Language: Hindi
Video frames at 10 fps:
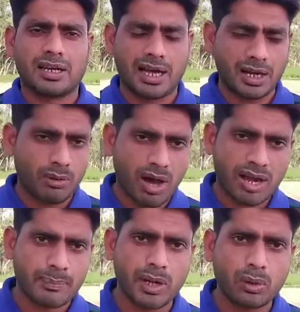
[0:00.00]

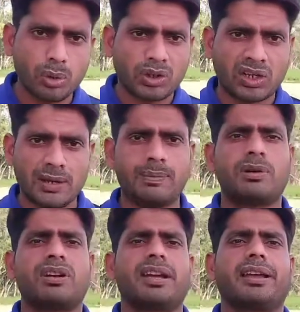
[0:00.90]
कारोबार बिल्कुल
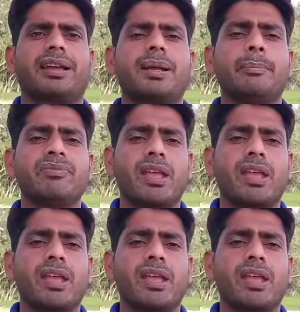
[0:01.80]
ठप हो गए हैं